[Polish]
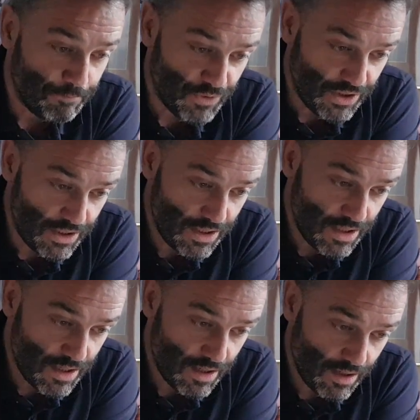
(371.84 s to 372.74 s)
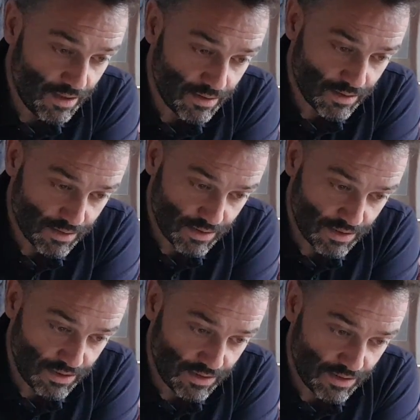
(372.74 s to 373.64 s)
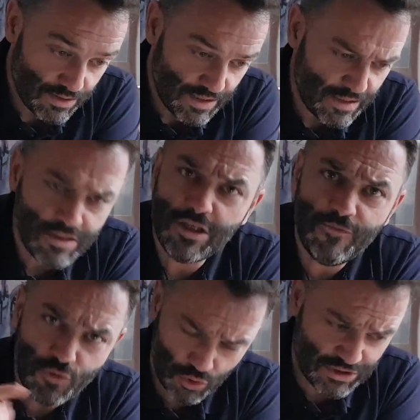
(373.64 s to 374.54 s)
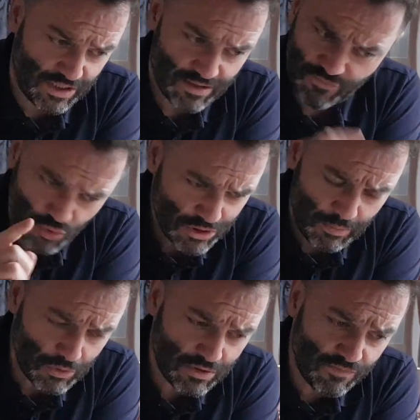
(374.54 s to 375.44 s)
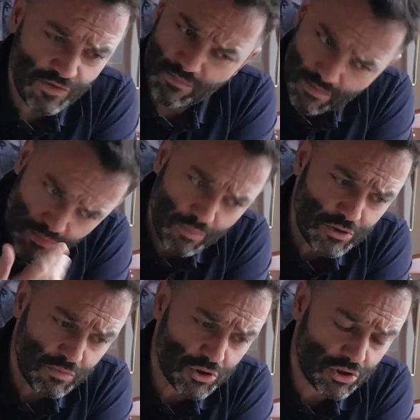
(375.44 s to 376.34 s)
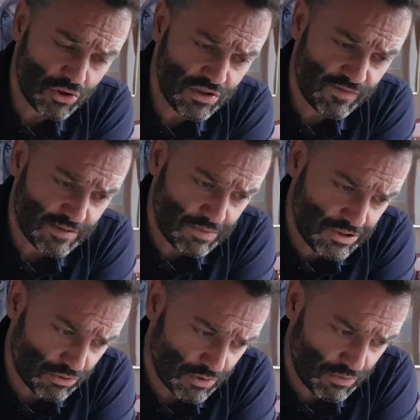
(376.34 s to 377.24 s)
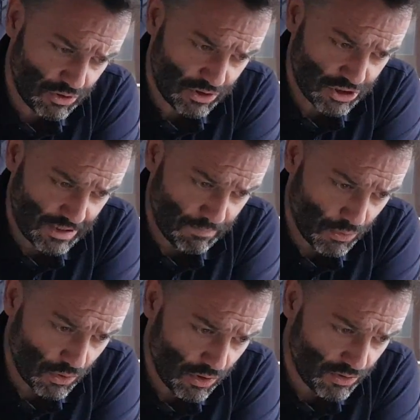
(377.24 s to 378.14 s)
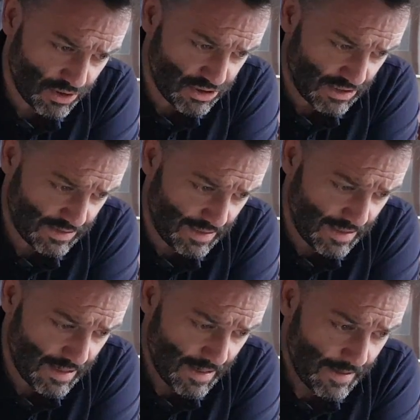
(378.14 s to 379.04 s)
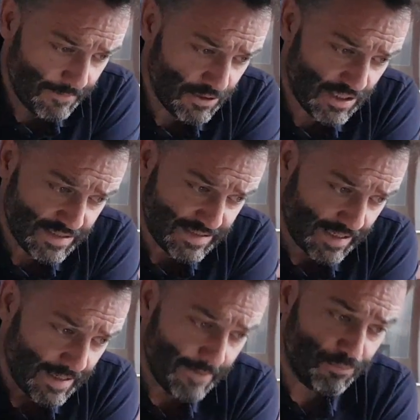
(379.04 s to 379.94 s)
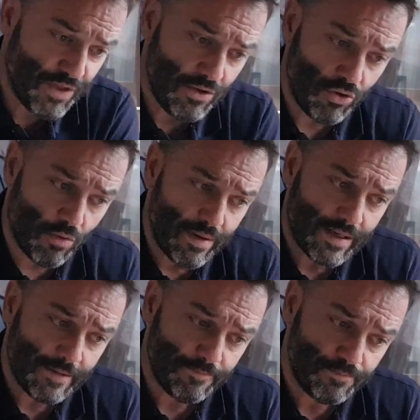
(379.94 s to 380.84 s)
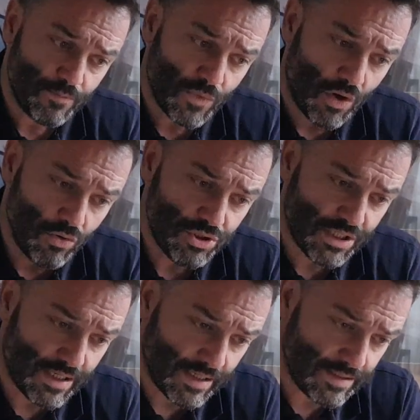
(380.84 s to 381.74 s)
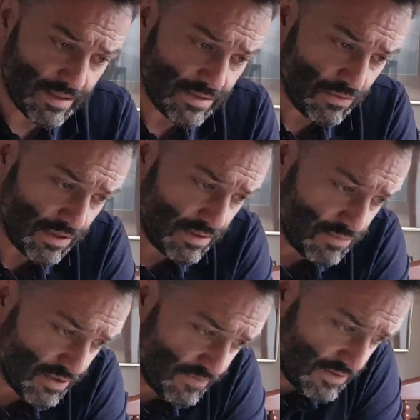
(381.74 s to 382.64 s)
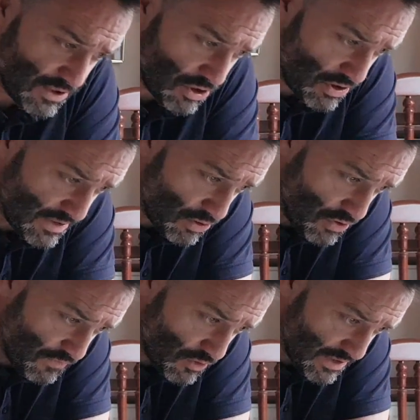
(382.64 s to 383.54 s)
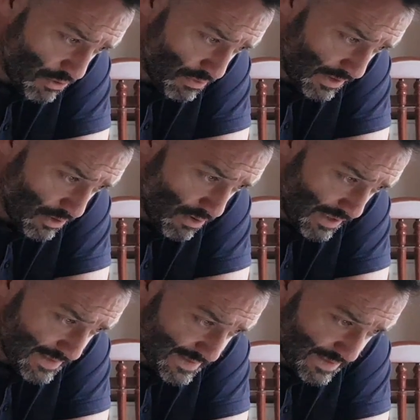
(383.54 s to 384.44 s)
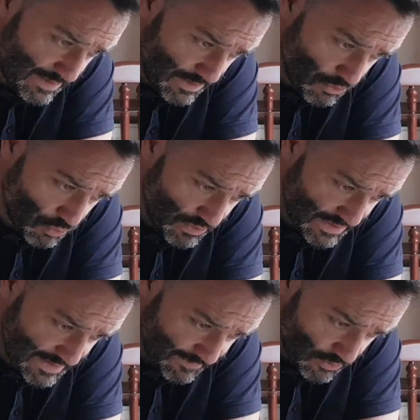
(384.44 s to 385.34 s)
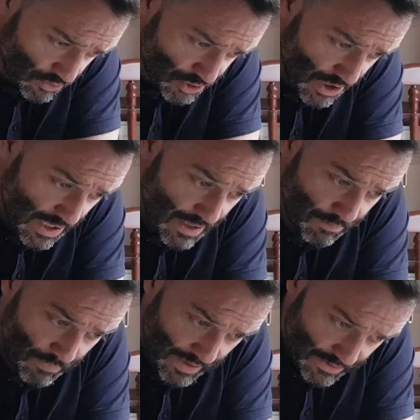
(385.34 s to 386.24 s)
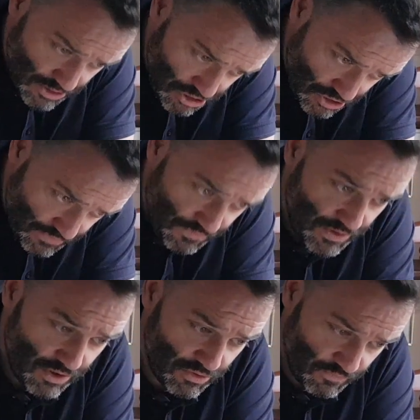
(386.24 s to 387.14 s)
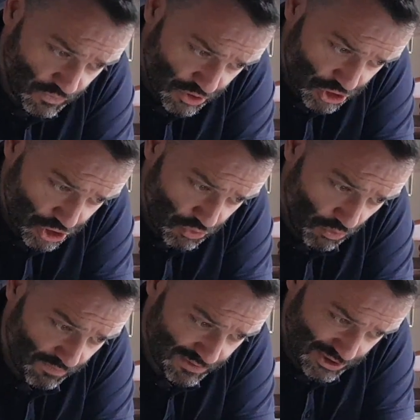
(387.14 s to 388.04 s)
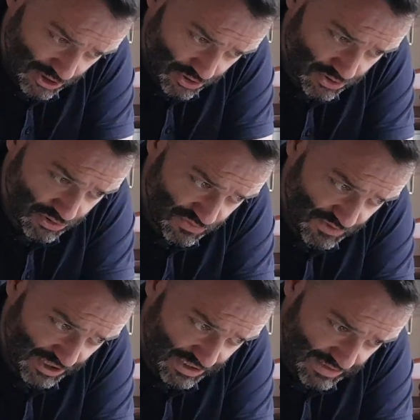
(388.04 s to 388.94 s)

I e, ja linki wrzucę. Wrzucę pod tym filmem, bo być może ktoś z Was by chciał sobie to też tam pooglądać i tak dalej. I teraz tak, ten domek, mm, on się charakteryzuje tym, że widzę, że to jest coś w rodzaju takiego ala sidingu na zewnątrz. Ma drzwi dwuskrzydłowe, czyli to są drzwi takie